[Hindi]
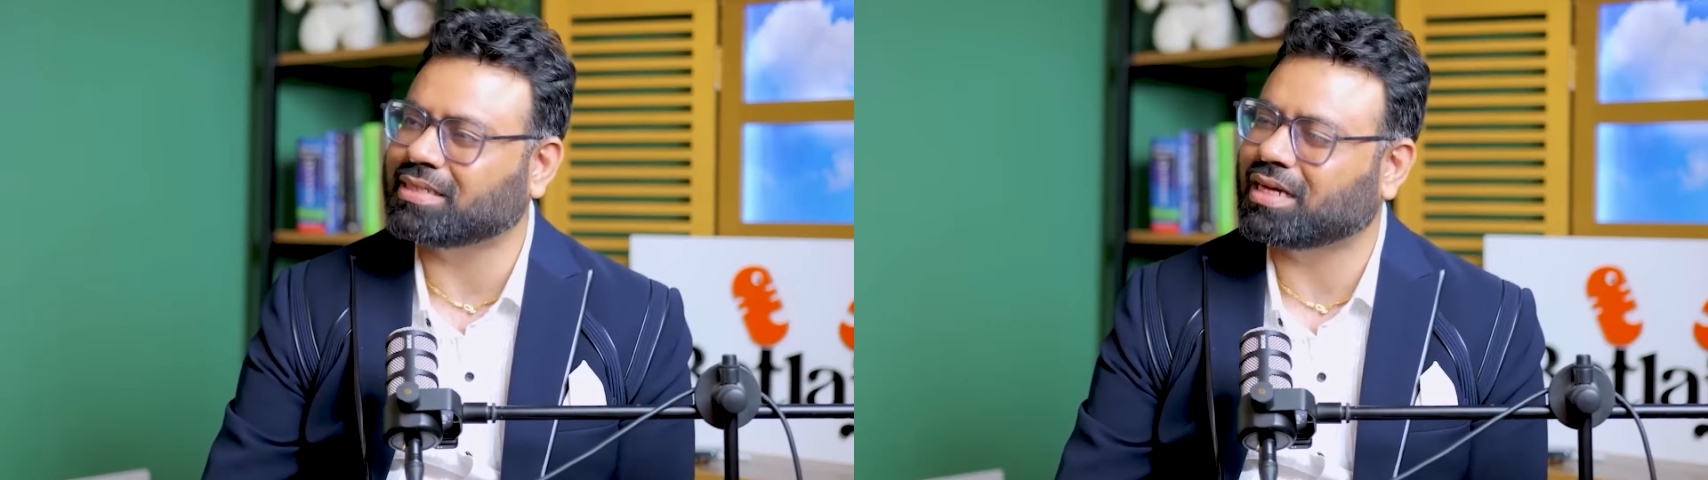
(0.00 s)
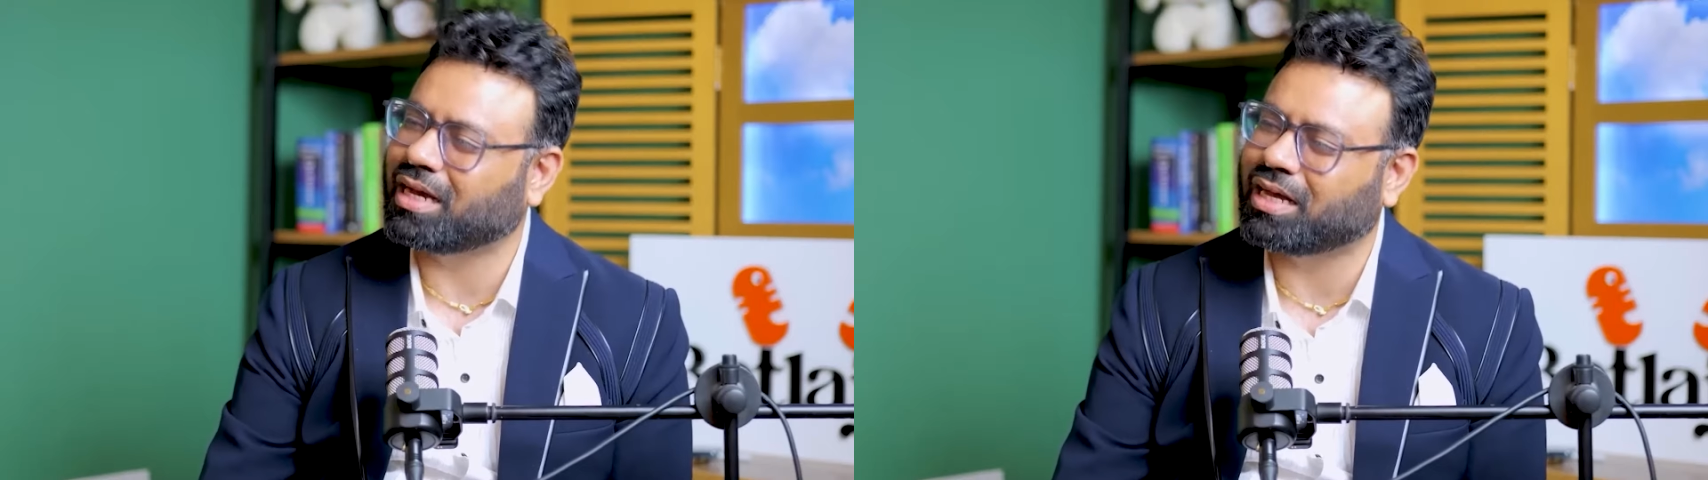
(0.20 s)

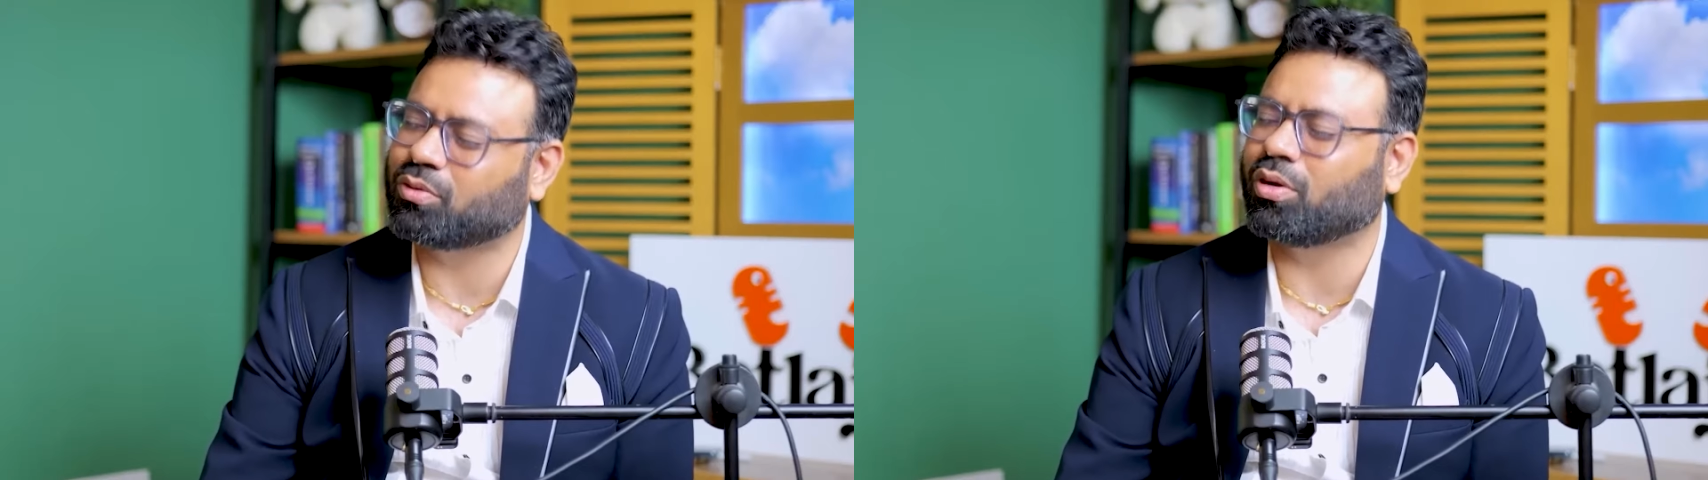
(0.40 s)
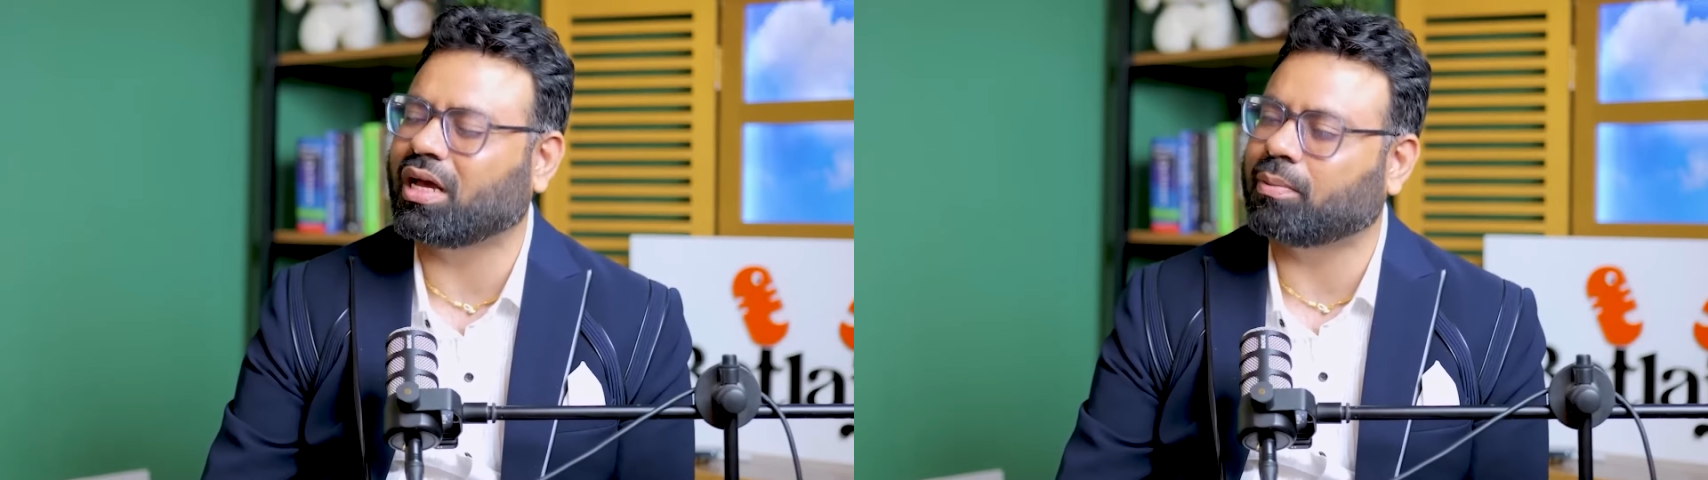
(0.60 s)
पैसा गया
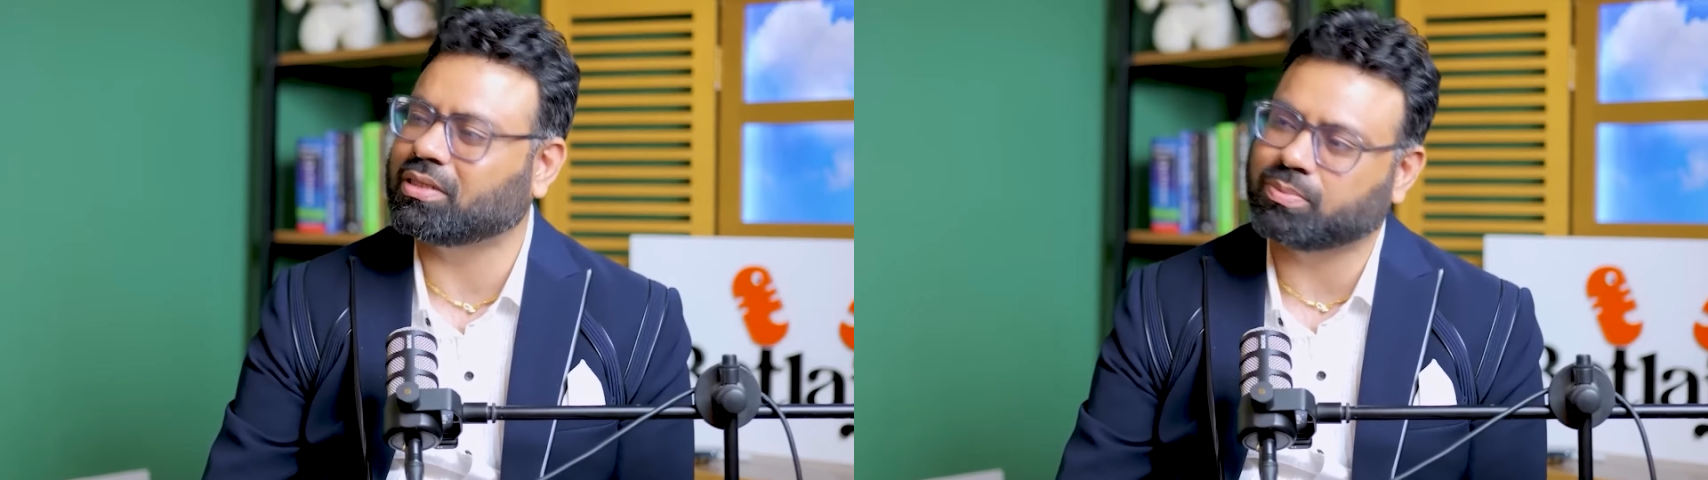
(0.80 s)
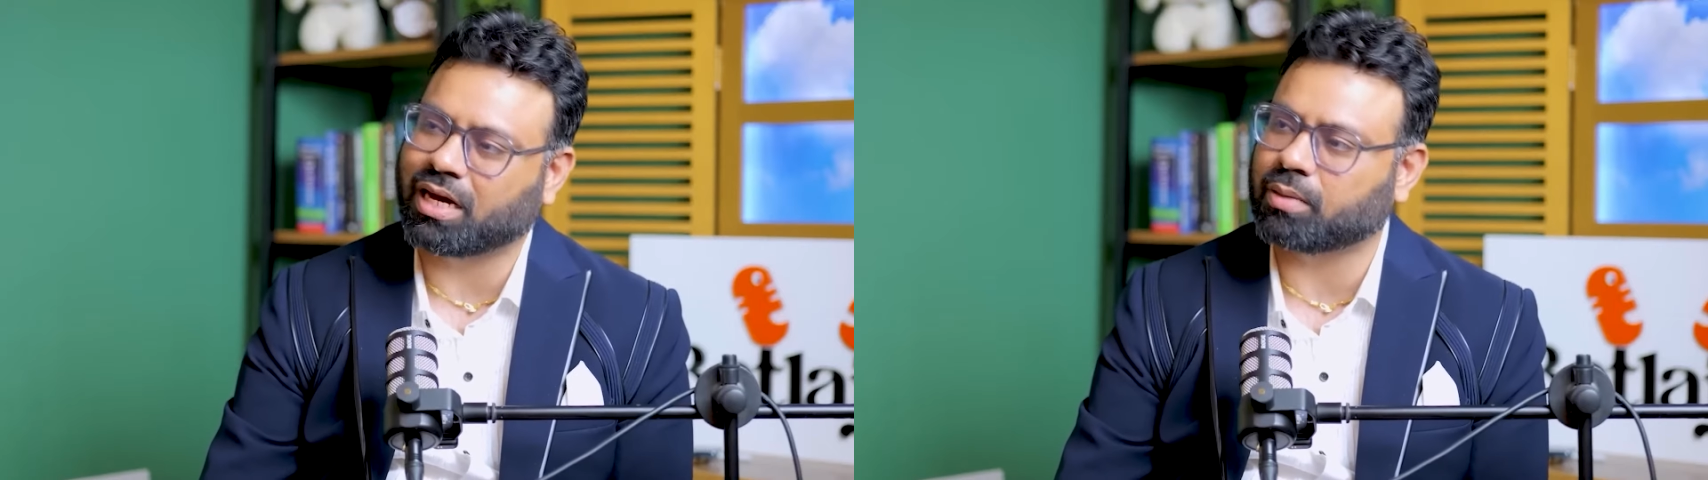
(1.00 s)
तो गया
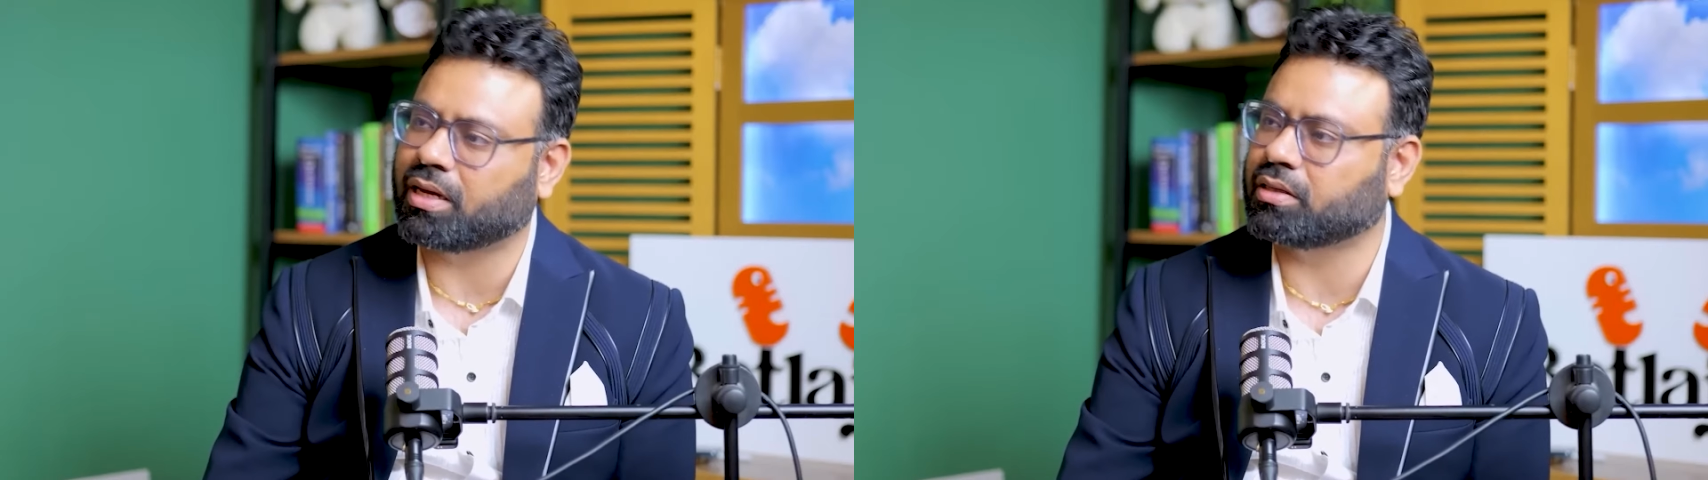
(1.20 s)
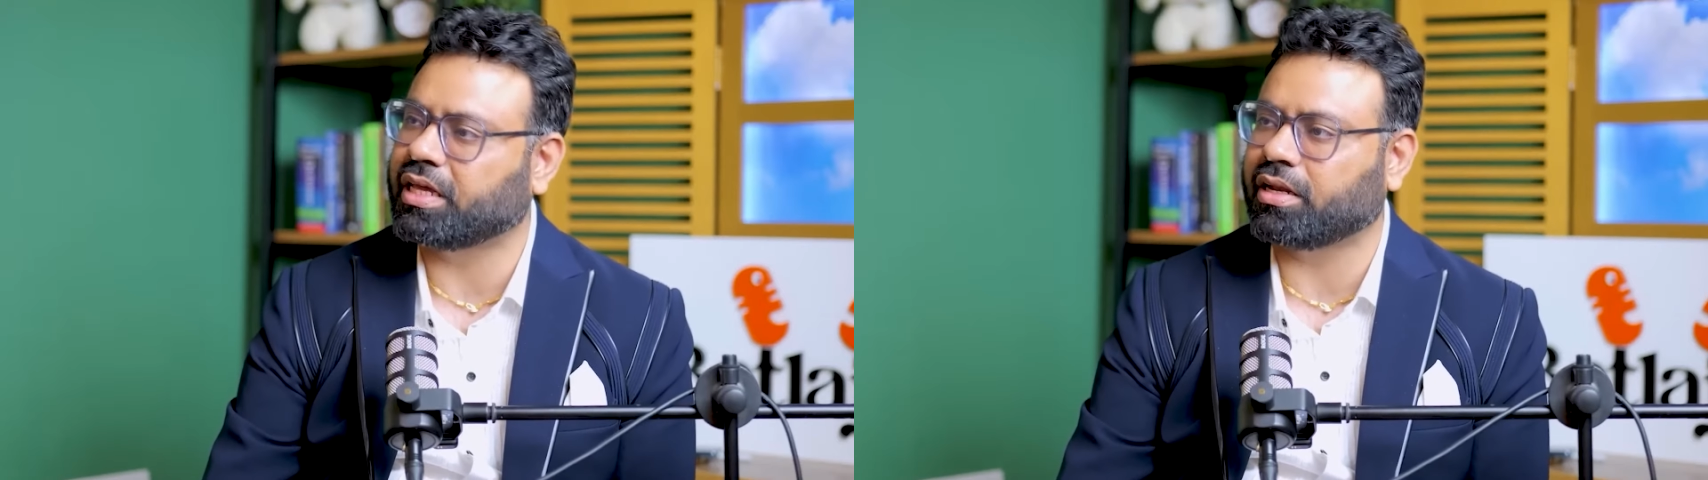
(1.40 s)
बस बार
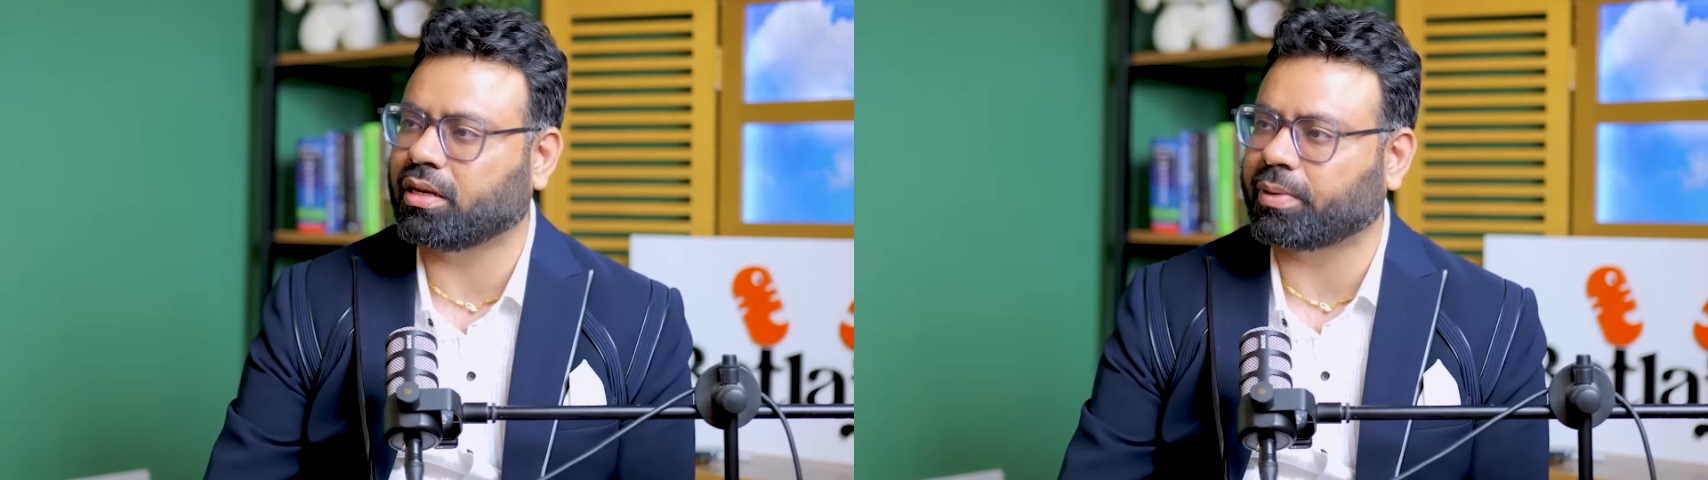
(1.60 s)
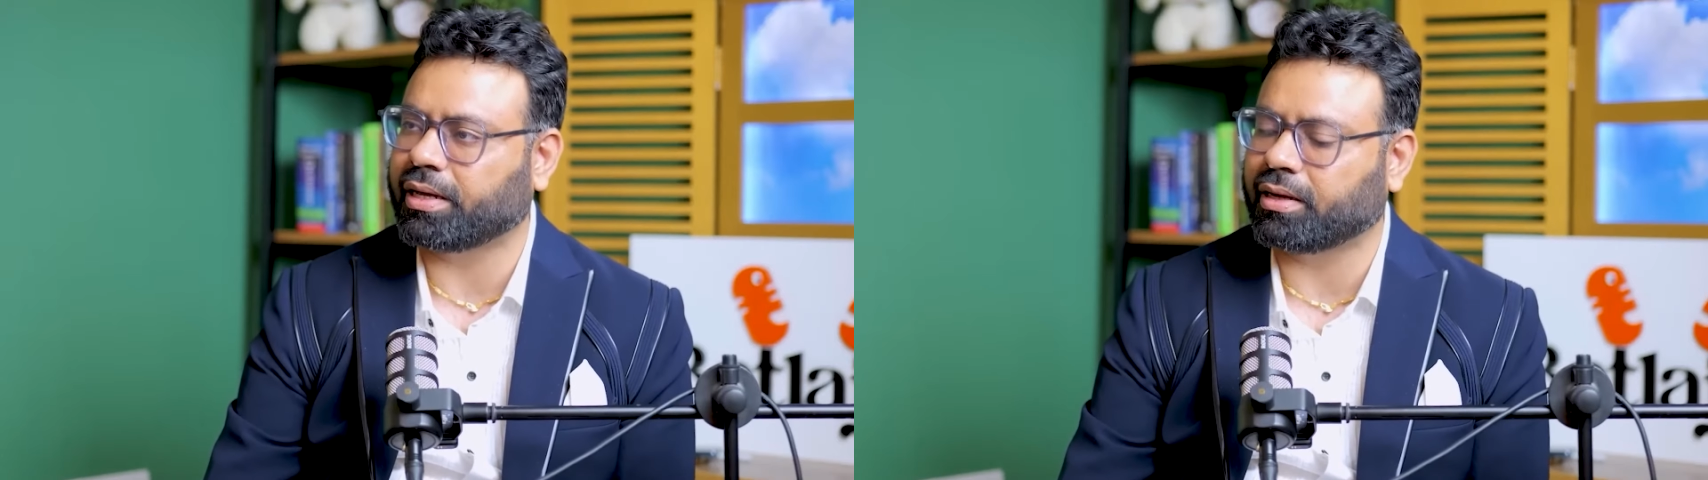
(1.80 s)
बार देना
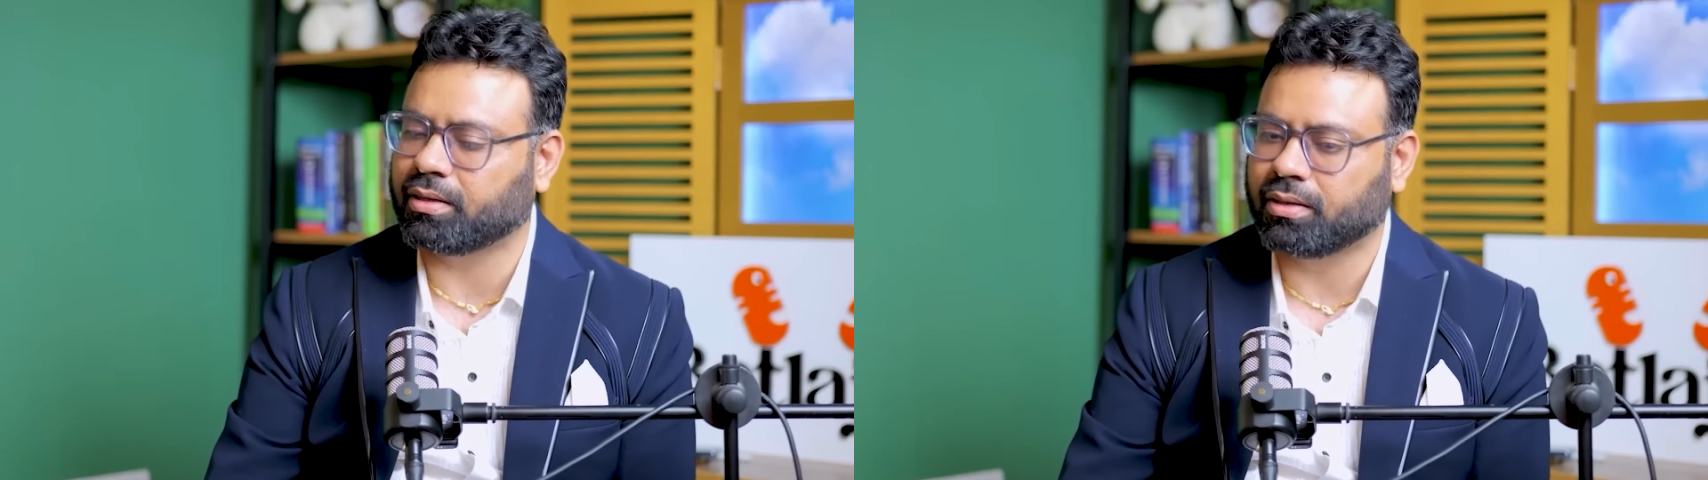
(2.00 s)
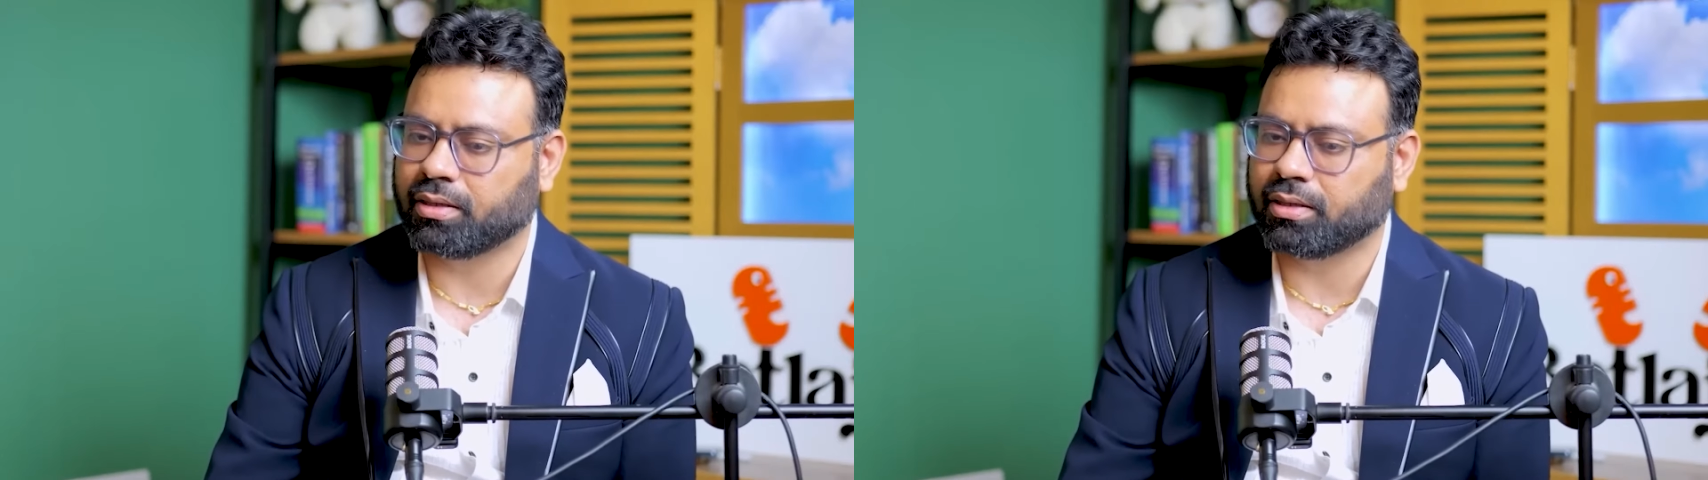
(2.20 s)
नहीं पड़ेगा